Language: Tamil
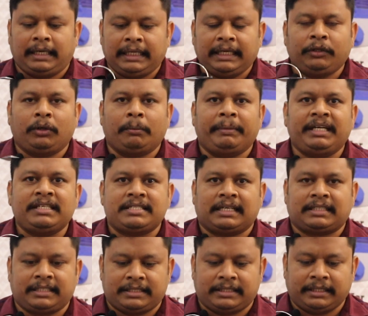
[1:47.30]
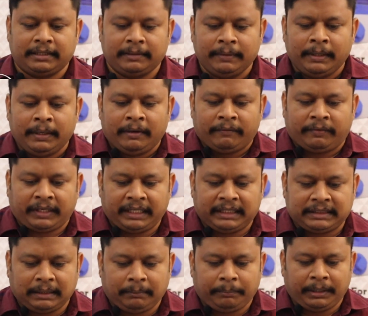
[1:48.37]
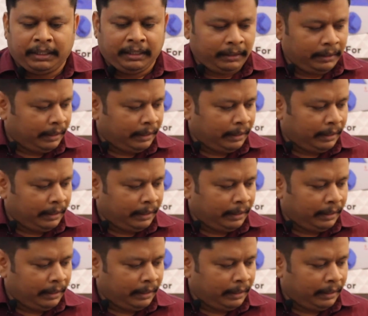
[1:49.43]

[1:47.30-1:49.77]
அதான் இதோட மெயின் சக்ஸஸுங்க ஃபார் எக்ஸாம்பிள்